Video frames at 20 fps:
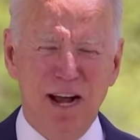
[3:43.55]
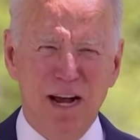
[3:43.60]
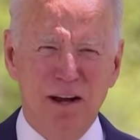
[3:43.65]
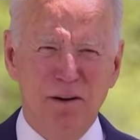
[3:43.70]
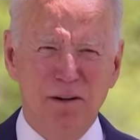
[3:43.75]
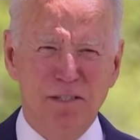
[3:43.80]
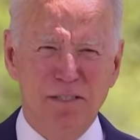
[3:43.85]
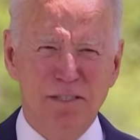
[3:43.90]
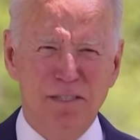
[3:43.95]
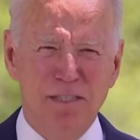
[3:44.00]

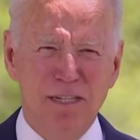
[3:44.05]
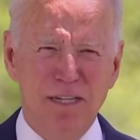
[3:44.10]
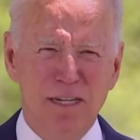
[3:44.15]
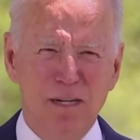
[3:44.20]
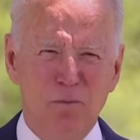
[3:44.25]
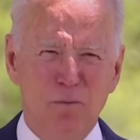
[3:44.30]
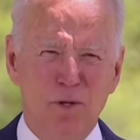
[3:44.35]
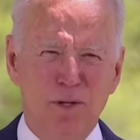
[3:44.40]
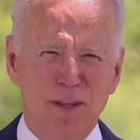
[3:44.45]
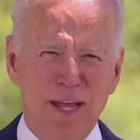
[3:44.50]
À, nhìn
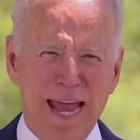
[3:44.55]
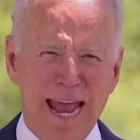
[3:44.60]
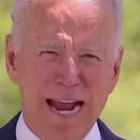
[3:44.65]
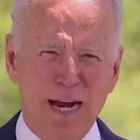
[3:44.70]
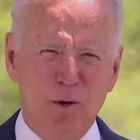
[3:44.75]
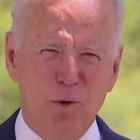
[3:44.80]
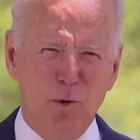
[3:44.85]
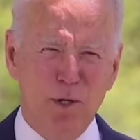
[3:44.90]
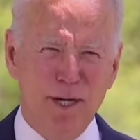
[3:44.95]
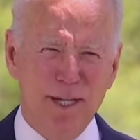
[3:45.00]
chung á,
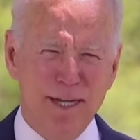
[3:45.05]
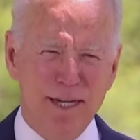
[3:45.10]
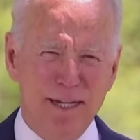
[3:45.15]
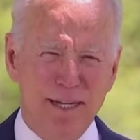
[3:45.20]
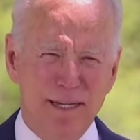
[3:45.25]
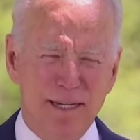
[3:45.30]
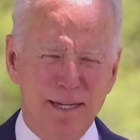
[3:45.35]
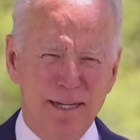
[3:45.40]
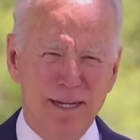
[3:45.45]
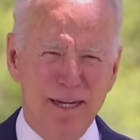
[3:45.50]
tất
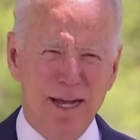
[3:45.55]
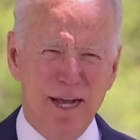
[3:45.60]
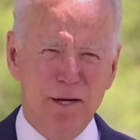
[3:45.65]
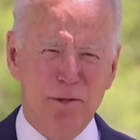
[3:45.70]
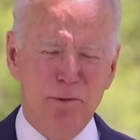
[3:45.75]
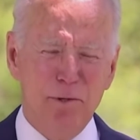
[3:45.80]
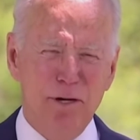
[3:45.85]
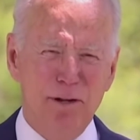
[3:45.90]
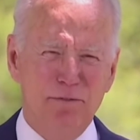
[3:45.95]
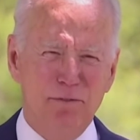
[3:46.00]
cả các câu
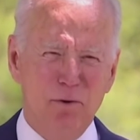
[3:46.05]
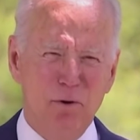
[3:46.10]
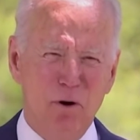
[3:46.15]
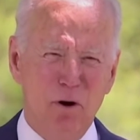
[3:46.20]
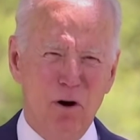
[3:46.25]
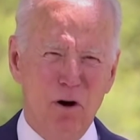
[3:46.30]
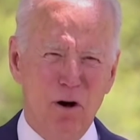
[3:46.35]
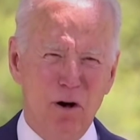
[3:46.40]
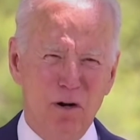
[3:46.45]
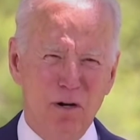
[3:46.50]
hỏi
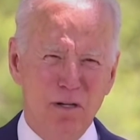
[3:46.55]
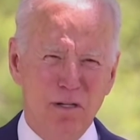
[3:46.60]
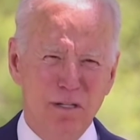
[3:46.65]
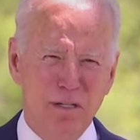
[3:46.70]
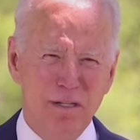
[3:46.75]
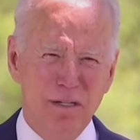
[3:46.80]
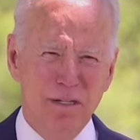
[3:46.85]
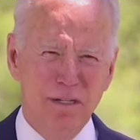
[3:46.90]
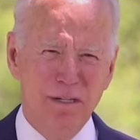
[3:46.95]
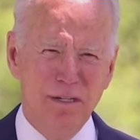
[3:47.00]
mà bên
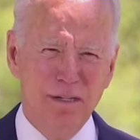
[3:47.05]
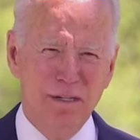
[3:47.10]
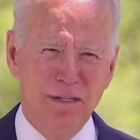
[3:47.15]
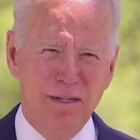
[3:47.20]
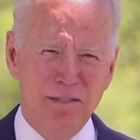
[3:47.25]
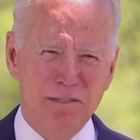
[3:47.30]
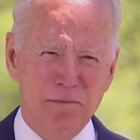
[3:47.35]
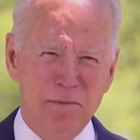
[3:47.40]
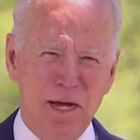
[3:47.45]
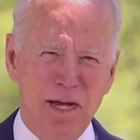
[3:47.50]
phía
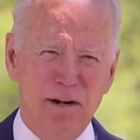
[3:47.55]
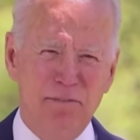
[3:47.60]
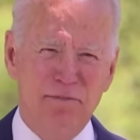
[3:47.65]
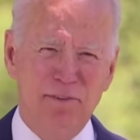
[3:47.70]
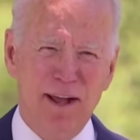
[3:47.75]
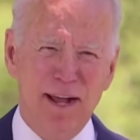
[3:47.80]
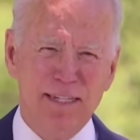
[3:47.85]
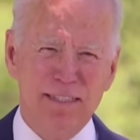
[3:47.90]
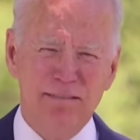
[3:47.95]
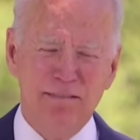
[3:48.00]
CNN
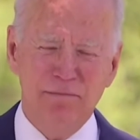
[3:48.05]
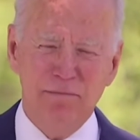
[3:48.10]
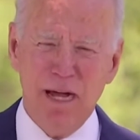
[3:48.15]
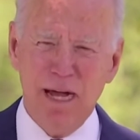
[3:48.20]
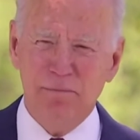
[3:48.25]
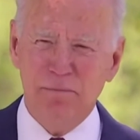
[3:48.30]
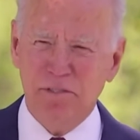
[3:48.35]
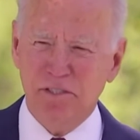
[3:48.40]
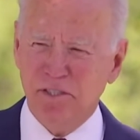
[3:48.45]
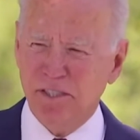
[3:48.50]
phối
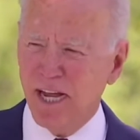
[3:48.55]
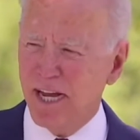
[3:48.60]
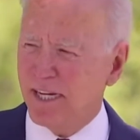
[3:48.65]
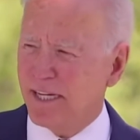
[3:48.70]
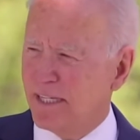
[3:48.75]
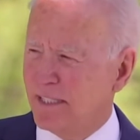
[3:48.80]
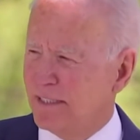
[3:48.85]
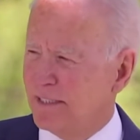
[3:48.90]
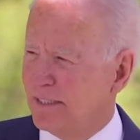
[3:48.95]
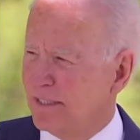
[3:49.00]
hợp
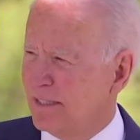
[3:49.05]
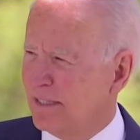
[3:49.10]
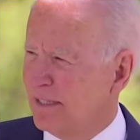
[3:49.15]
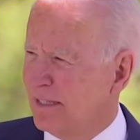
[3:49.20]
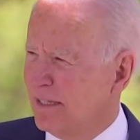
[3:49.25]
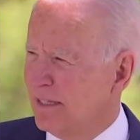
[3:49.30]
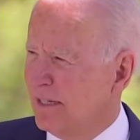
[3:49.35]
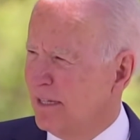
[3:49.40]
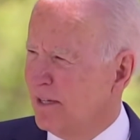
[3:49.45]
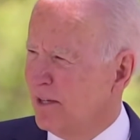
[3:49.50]
với viện
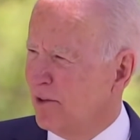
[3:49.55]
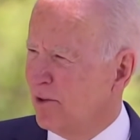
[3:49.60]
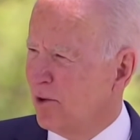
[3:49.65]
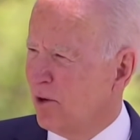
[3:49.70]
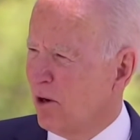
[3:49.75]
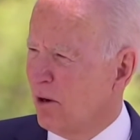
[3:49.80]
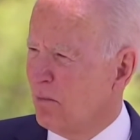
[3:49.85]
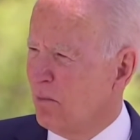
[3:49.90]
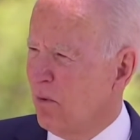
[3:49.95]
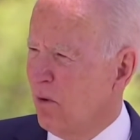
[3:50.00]
nghiên cứu
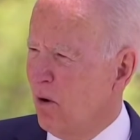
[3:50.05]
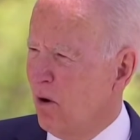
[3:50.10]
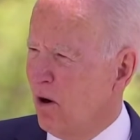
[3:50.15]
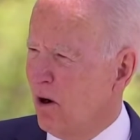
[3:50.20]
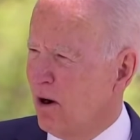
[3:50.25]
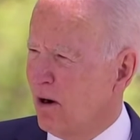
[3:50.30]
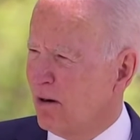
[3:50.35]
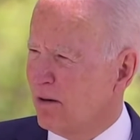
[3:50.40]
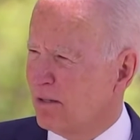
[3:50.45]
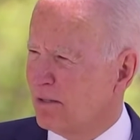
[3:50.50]

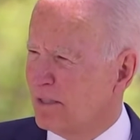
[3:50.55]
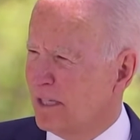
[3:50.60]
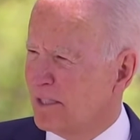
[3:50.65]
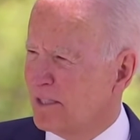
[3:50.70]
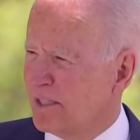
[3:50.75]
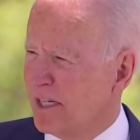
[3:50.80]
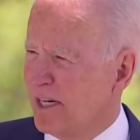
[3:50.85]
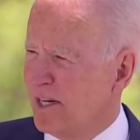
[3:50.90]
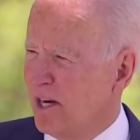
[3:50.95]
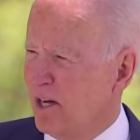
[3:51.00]
SSRS
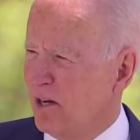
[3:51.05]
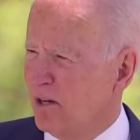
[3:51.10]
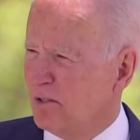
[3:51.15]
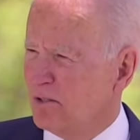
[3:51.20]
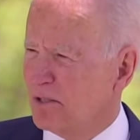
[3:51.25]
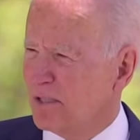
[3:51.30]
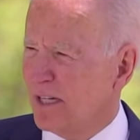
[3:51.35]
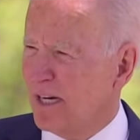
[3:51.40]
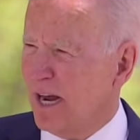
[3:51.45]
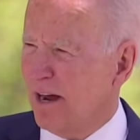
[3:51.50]
đưa ra
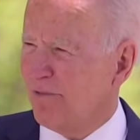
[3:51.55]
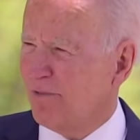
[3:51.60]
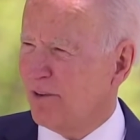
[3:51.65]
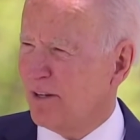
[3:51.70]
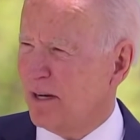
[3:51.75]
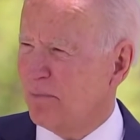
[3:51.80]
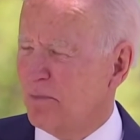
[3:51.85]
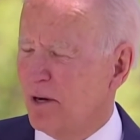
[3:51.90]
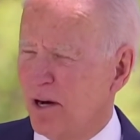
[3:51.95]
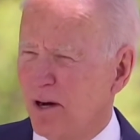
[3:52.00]
đó,
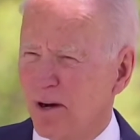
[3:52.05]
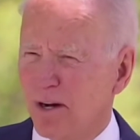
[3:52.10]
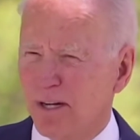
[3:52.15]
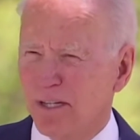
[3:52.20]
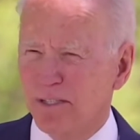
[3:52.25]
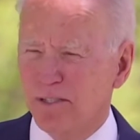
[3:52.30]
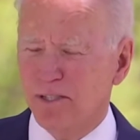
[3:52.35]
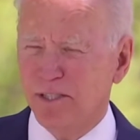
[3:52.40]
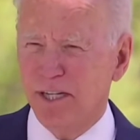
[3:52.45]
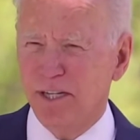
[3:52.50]
đau bao
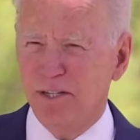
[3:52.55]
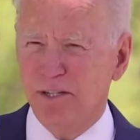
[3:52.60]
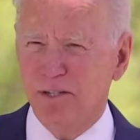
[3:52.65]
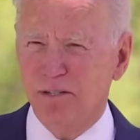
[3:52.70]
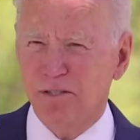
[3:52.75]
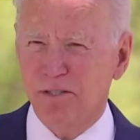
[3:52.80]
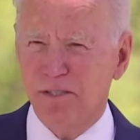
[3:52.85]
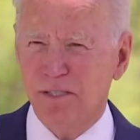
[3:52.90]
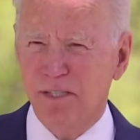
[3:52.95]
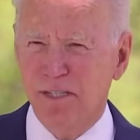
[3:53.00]
gồm
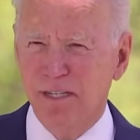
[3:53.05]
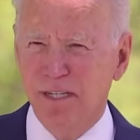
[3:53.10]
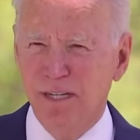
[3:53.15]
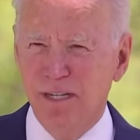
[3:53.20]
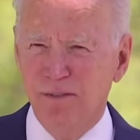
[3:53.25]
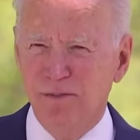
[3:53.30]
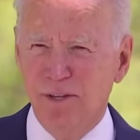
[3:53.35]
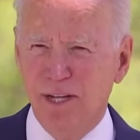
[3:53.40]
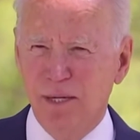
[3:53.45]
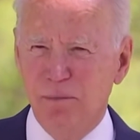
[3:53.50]
những
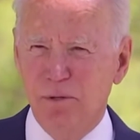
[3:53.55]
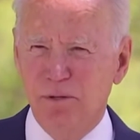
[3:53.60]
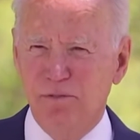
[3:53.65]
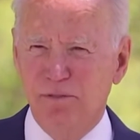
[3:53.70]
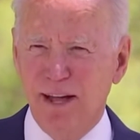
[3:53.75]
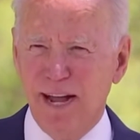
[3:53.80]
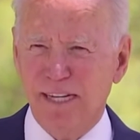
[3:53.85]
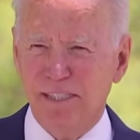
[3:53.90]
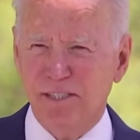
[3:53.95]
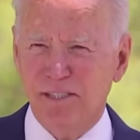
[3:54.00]
à,
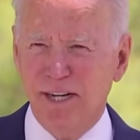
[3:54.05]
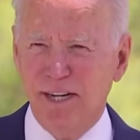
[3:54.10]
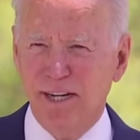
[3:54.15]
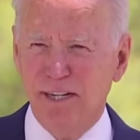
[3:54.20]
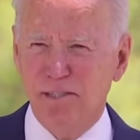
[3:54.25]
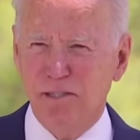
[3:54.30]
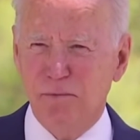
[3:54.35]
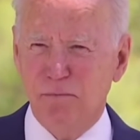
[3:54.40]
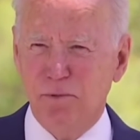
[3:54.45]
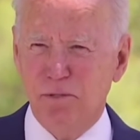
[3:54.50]

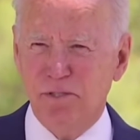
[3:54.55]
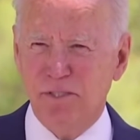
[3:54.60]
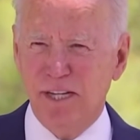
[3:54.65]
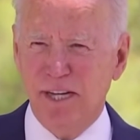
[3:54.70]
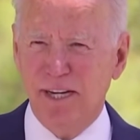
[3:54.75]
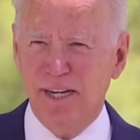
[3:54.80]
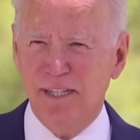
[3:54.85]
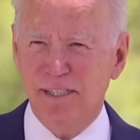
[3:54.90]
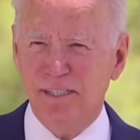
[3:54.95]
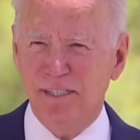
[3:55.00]
nỗ lực
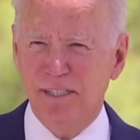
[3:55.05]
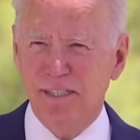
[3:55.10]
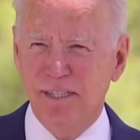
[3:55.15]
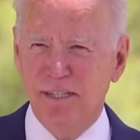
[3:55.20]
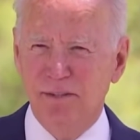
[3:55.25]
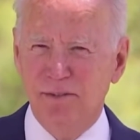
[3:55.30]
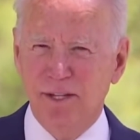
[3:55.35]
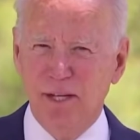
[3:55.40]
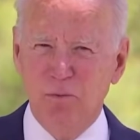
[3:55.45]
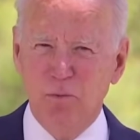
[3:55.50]
của ông
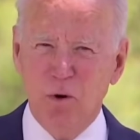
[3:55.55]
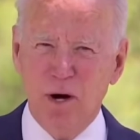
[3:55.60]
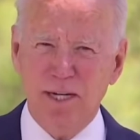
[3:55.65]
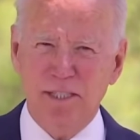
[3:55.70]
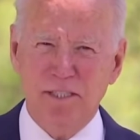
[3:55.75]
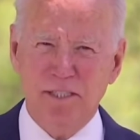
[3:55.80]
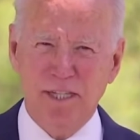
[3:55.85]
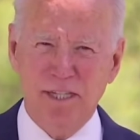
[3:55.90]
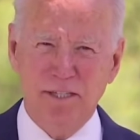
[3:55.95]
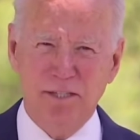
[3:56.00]

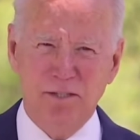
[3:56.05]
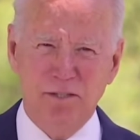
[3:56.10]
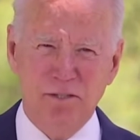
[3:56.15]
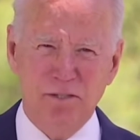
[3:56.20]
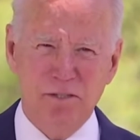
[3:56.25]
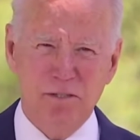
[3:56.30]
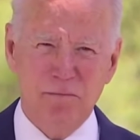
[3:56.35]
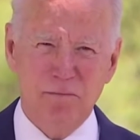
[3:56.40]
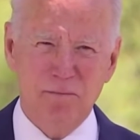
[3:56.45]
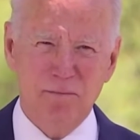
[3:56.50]
Biden
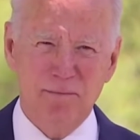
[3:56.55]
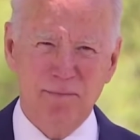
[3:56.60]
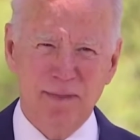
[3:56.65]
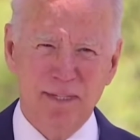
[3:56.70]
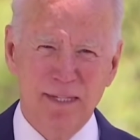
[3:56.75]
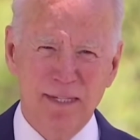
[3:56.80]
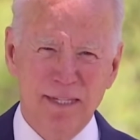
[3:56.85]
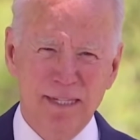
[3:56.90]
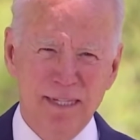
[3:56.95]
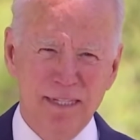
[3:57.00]
làm việc
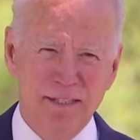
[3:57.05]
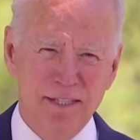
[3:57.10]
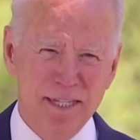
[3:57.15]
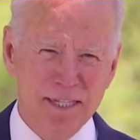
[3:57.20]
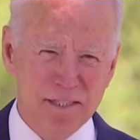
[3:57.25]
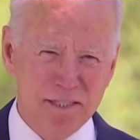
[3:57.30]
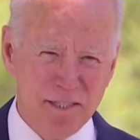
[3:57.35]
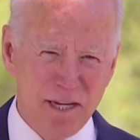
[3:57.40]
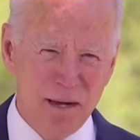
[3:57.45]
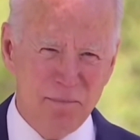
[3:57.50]
chung với
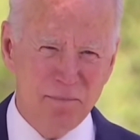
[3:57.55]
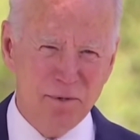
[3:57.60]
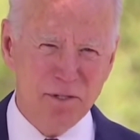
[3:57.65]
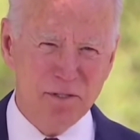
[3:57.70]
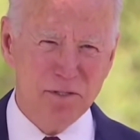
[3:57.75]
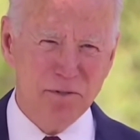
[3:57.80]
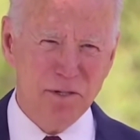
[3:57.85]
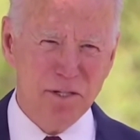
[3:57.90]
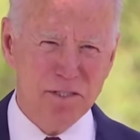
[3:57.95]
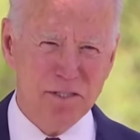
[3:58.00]
đảng những
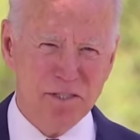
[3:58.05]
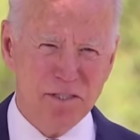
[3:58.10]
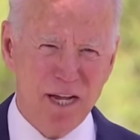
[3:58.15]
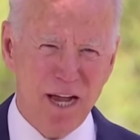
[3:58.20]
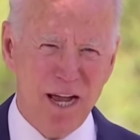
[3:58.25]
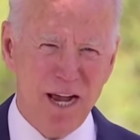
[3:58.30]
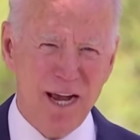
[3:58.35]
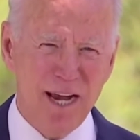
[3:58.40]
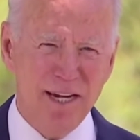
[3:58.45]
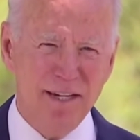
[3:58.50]
vấn đề
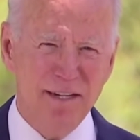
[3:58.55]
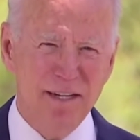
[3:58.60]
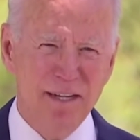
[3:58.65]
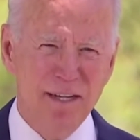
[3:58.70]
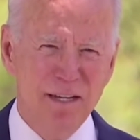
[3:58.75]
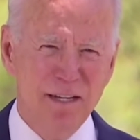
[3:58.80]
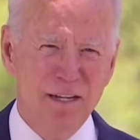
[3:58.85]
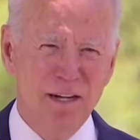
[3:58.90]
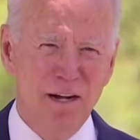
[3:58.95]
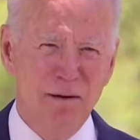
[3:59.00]
chính
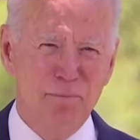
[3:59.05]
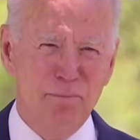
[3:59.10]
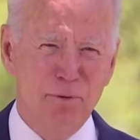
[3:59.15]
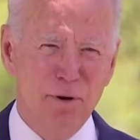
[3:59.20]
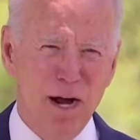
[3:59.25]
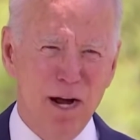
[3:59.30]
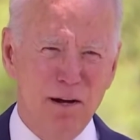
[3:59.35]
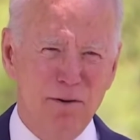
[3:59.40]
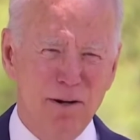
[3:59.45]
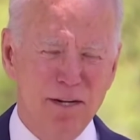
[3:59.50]
trị những
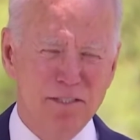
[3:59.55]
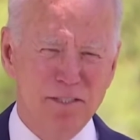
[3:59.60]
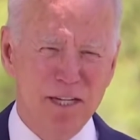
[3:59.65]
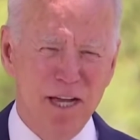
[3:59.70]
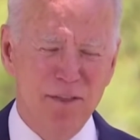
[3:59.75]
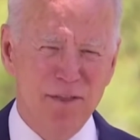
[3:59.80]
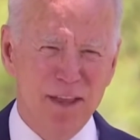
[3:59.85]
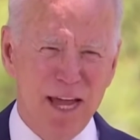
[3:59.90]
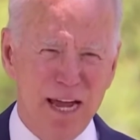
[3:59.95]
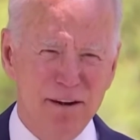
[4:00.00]
vấn đề
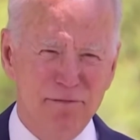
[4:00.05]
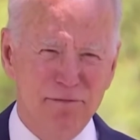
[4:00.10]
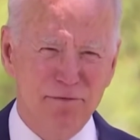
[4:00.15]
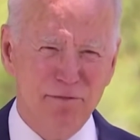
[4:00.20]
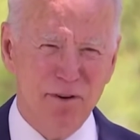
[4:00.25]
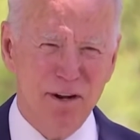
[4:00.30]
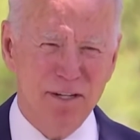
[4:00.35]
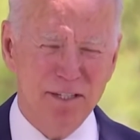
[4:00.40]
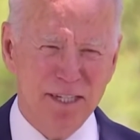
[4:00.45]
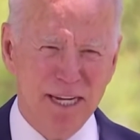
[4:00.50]
xã
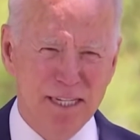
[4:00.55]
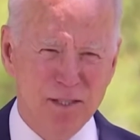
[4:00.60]
hội vân